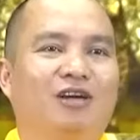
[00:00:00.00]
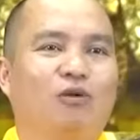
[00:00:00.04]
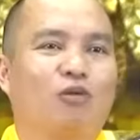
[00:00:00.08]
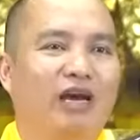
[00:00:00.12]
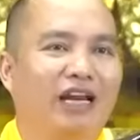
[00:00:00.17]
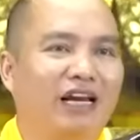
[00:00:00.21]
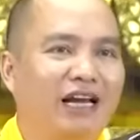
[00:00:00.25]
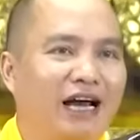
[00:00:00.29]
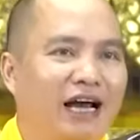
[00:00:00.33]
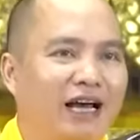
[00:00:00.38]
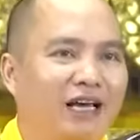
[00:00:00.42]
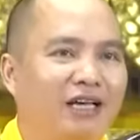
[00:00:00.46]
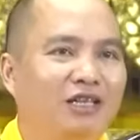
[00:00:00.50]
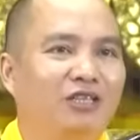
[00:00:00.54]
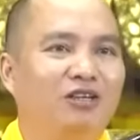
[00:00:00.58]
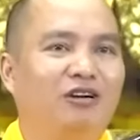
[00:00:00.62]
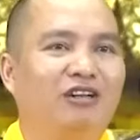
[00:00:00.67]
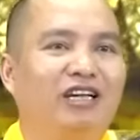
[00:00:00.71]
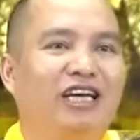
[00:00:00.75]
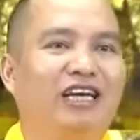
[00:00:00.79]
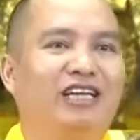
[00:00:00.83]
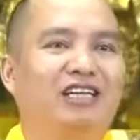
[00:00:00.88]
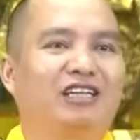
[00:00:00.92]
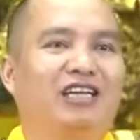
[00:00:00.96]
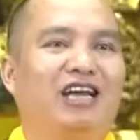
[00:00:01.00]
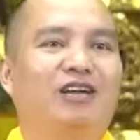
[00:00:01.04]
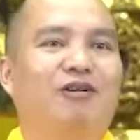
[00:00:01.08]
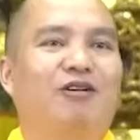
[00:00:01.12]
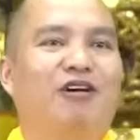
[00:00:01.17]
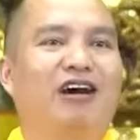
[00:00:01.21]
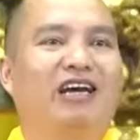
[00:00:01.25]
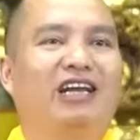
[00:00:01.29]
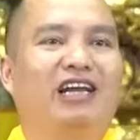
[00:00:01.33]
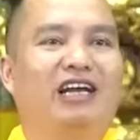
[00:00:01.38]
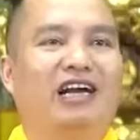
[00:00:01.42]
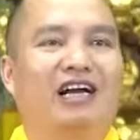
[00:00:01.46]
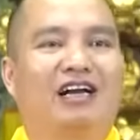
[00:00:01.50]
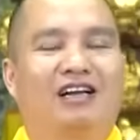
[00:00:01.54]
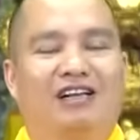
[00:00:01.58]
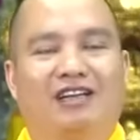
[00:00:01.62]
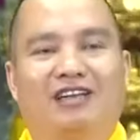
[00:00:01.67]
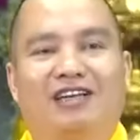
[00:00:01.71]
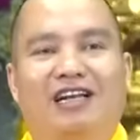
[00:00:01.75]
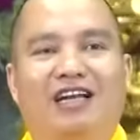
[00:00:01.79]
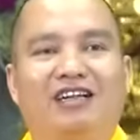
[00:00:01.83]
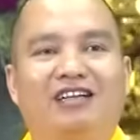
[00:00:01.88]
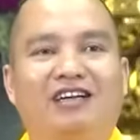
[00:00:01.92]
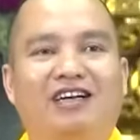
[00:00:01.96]
ngay, cho nên thầy hỏi rằng
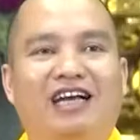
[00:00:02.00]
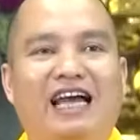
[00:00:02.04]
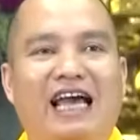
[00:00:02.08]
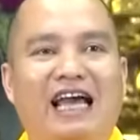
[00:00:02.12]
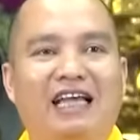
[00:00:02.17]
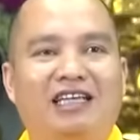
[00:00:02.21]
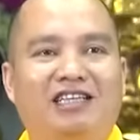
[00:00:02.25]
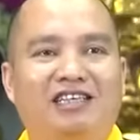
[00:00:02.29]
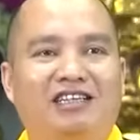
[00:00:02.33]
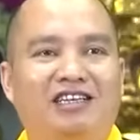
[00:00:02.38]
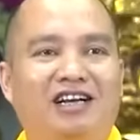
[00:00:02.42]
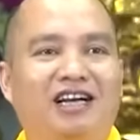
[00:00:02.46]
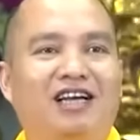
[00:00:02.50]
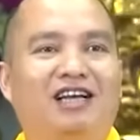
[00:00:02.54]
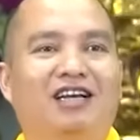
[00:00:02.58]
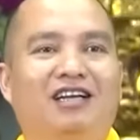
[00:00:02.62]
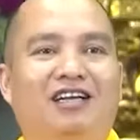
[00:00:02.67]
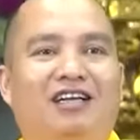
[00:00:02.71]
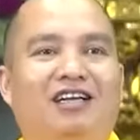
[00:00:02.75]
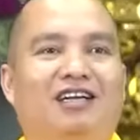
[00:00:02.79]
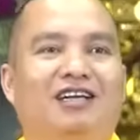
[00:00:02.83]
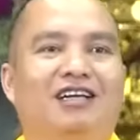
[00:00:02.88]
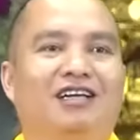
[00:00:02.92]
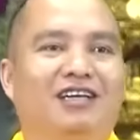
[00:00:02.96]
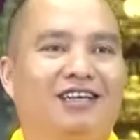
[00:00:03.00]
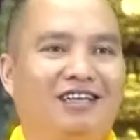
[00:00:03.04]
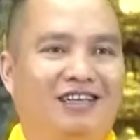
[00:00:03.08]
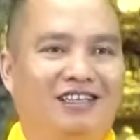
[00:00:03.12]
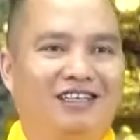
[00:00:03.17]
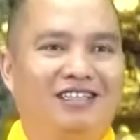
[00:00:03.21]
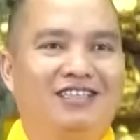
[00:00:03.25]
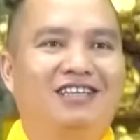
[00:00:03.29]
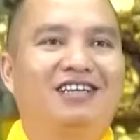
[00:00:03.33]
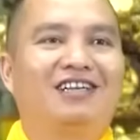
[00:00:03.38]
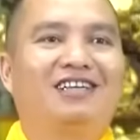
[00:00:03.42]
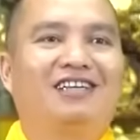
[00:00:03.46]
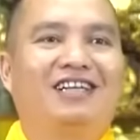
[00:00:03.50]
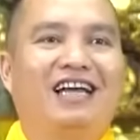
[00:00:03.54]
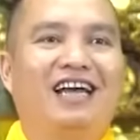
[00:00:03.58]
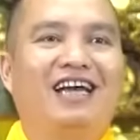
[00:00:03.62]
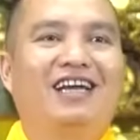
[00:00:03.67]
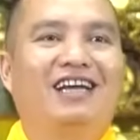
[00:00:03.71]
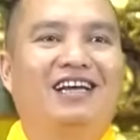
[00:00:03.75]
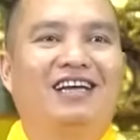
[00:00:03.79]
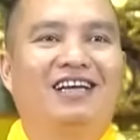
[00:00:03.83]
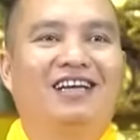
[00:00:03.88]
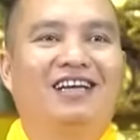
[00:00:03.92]
đã từng nghe chưa? Giơ tay.